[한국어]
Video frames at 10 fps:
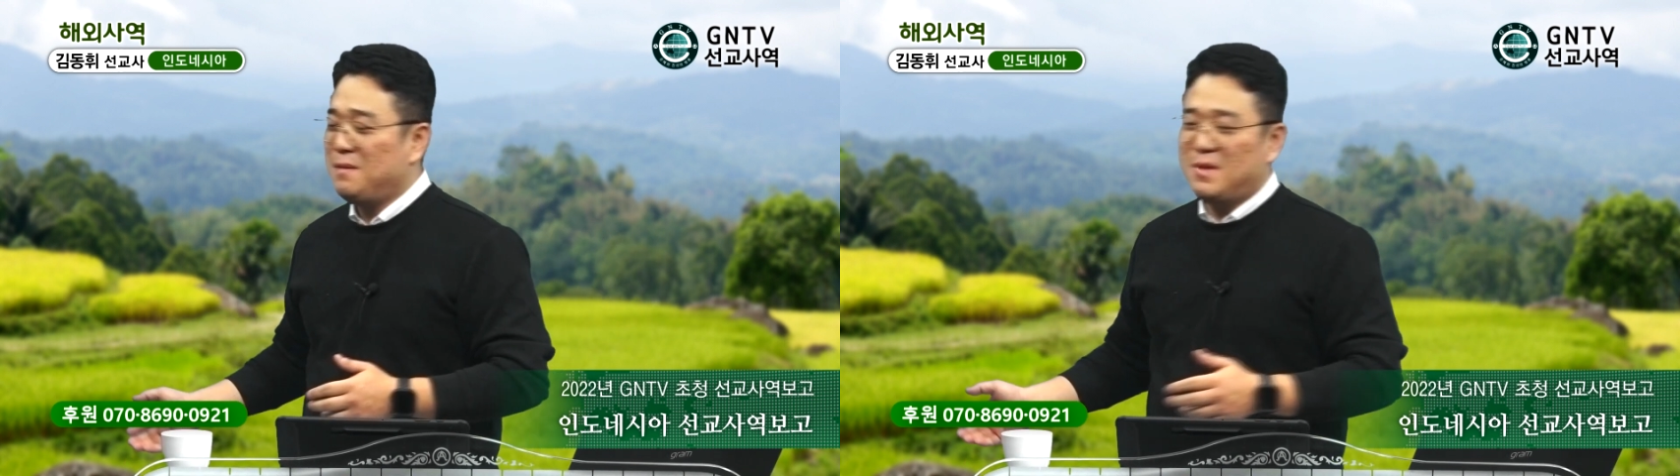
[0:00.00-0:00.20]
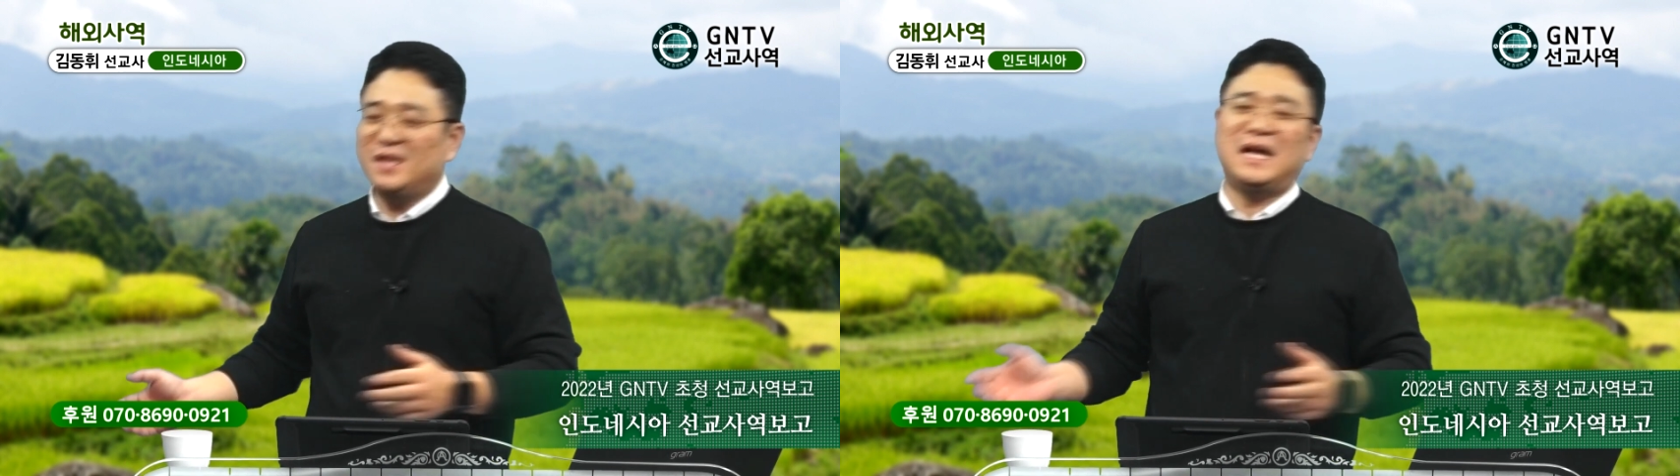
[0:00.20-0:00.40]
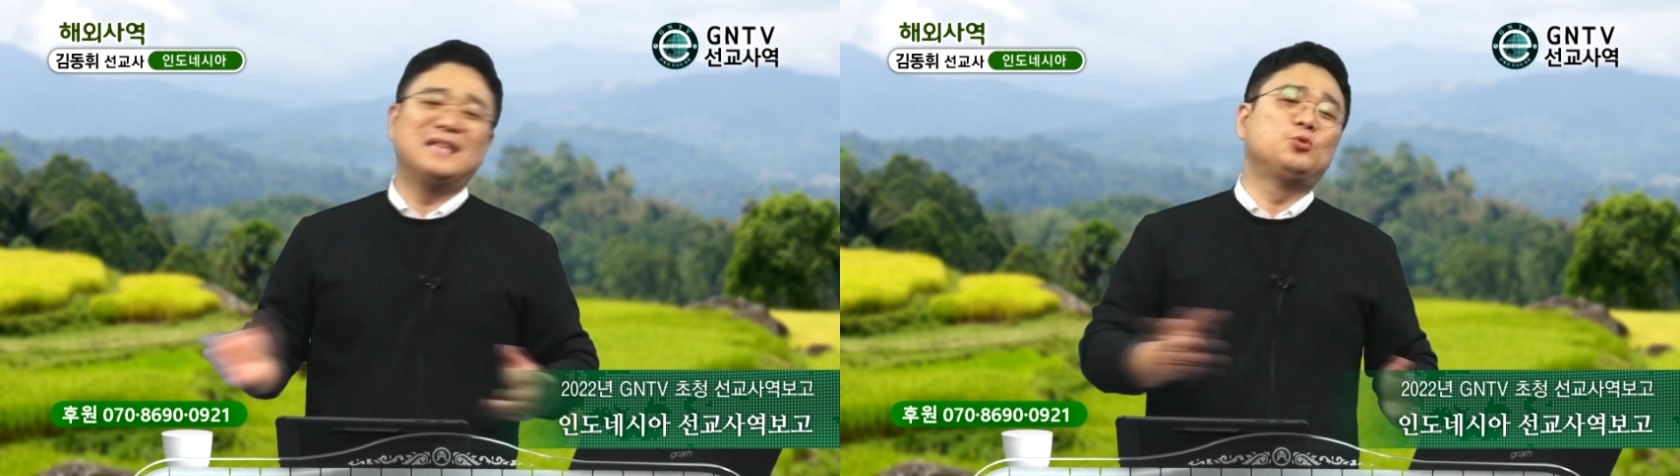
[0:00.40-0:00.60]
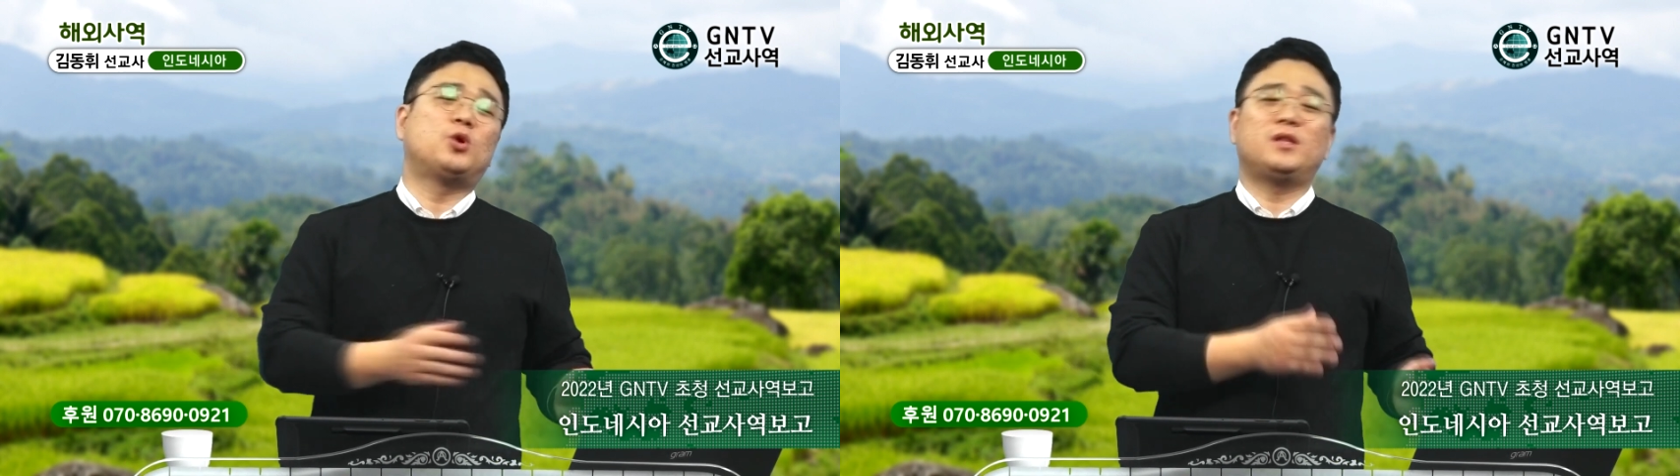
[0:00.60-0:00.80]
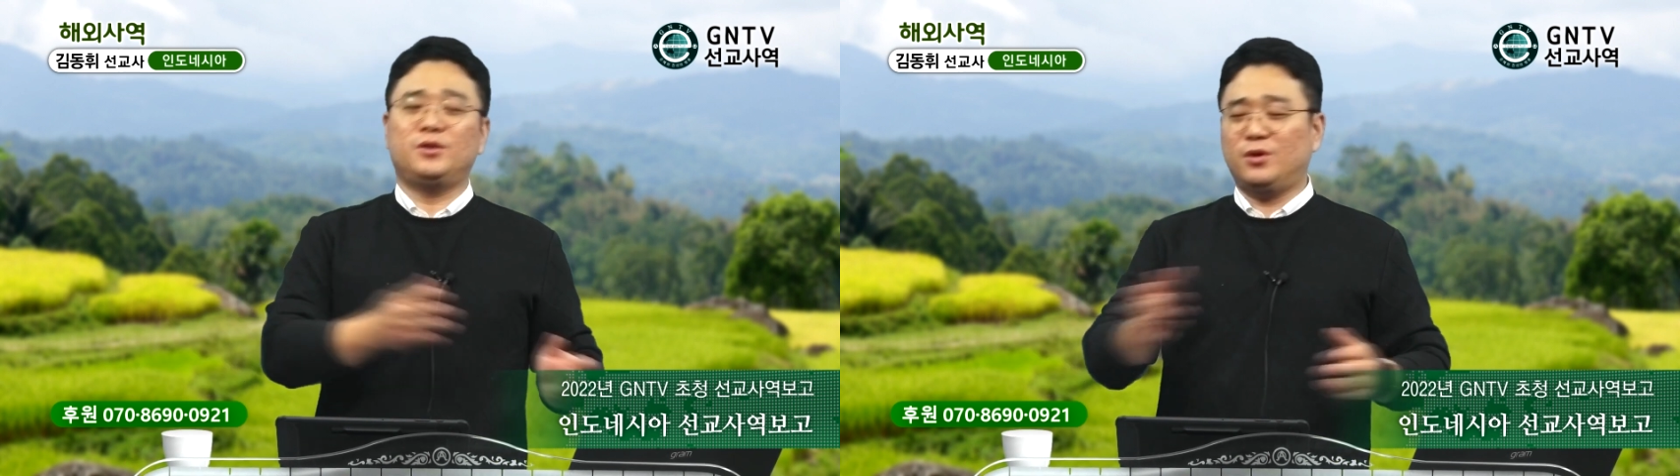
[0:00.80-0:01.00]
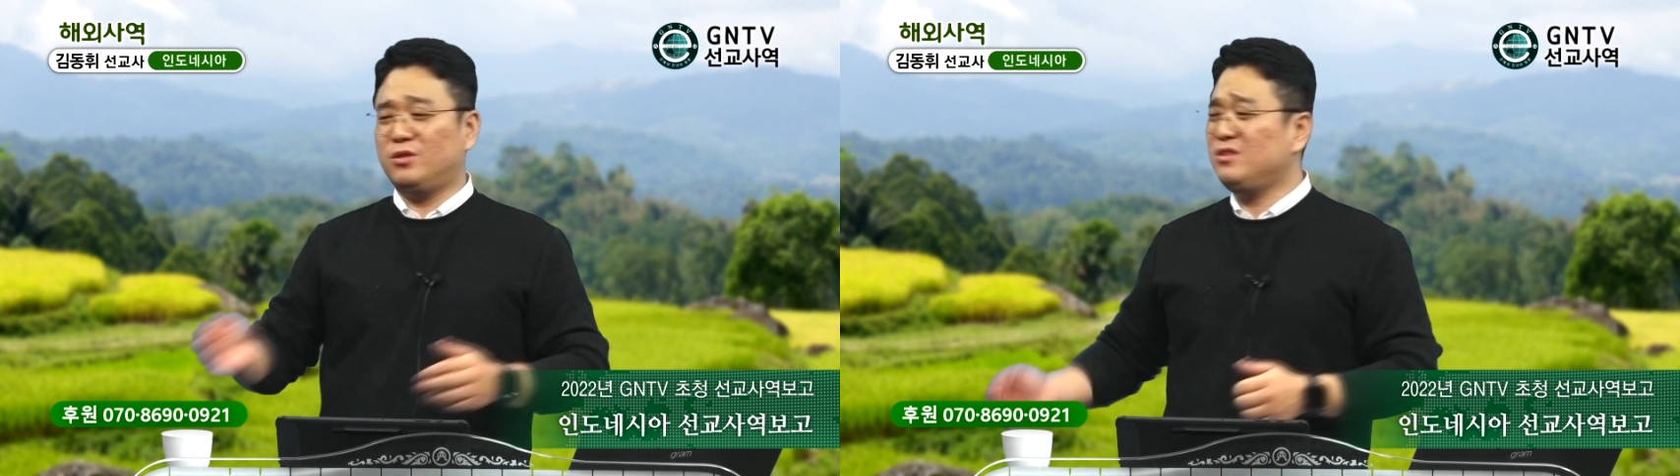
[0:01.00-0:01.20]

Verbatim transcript: 많이 안 돌아다녀요.